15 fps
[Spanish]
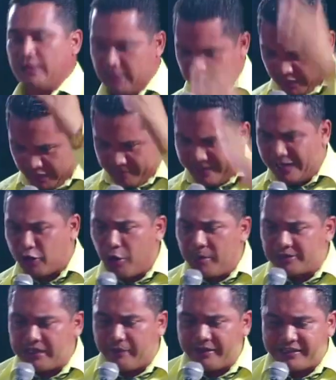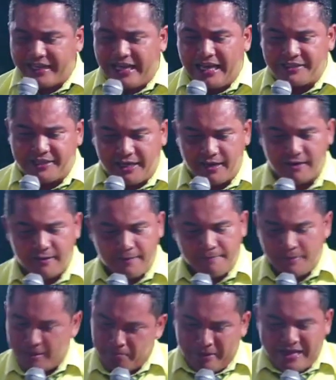Y mire cómo estaba esta iglesia.
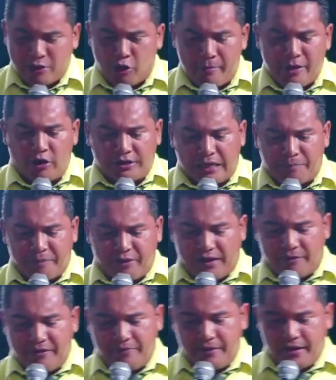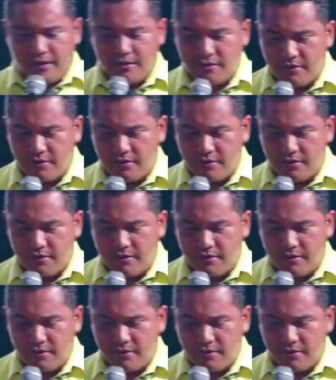Vaya conmigo rápido a la Biblia.